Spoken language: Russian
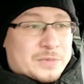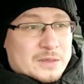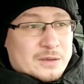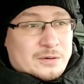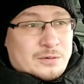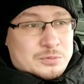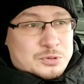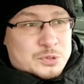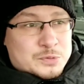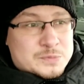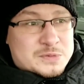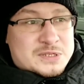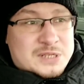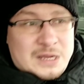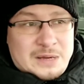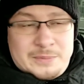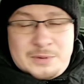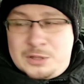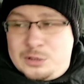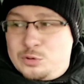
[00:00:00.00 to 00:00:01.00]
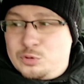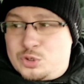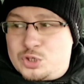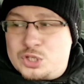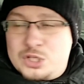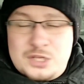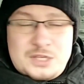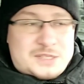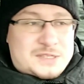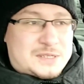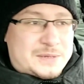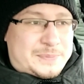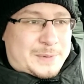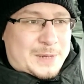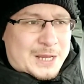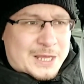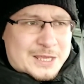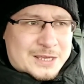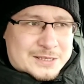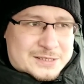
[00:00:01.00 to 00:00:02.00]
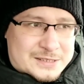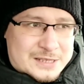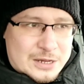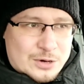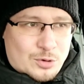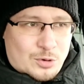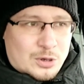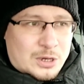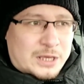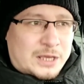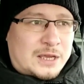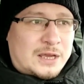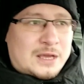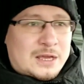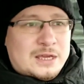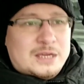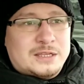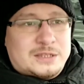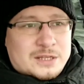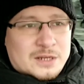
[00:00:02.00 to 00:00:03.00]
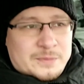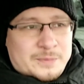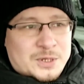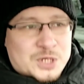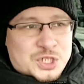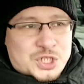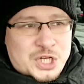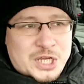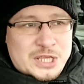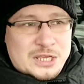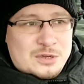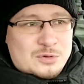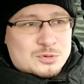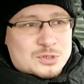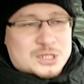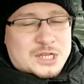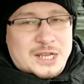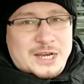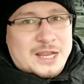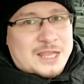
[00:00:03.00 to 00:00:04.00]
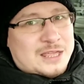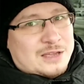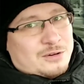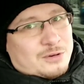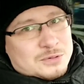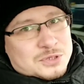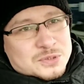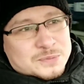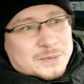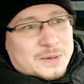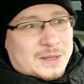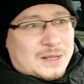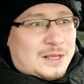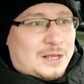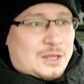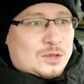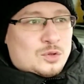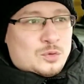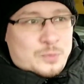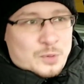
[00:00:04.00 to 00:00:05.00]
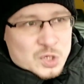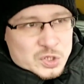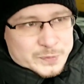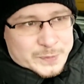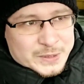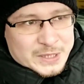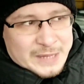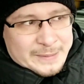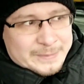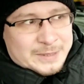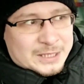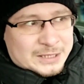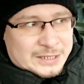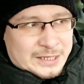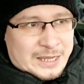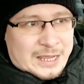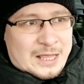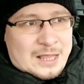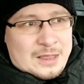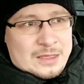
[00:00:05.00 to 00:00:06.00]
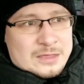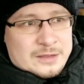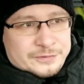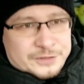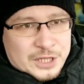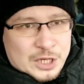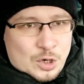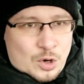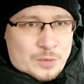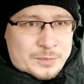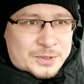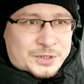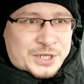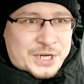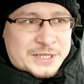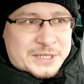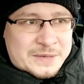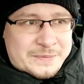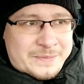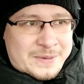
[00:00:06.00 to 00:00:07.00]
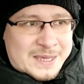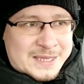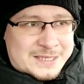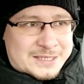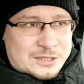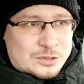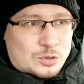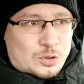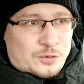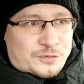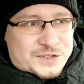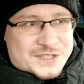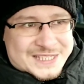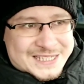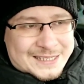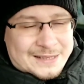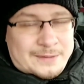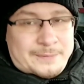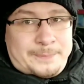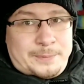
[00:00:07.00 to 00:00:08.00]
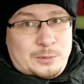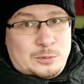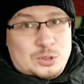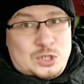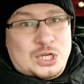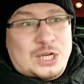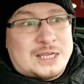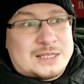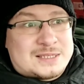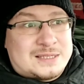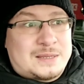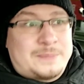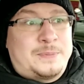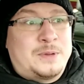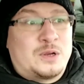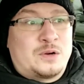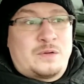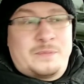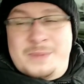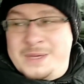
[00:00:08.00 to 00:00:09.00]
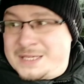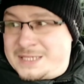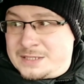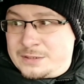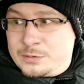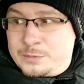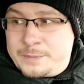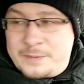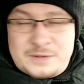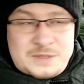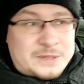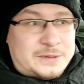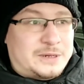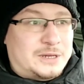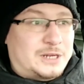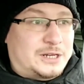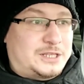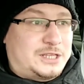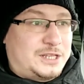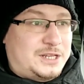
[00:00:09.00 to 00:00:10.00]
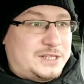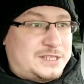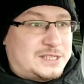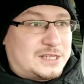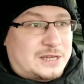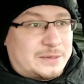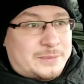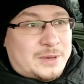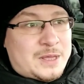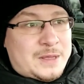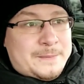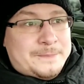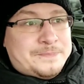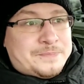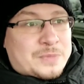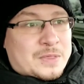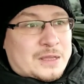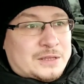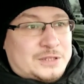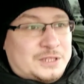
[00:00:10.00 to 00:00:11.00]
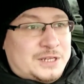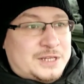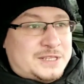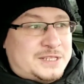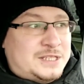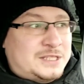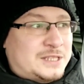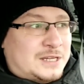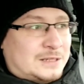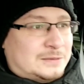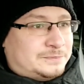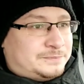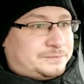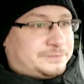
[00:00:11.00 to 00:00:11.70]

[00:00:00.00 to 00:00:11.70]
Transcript: В общем, самое лучшее и с дорогой, и торможение, и ускорение. В общем, ну, может быть, там где-то на втором, на третьем месте, но в целом, получается, на первом месте, вот по всем характеристикам, это резина.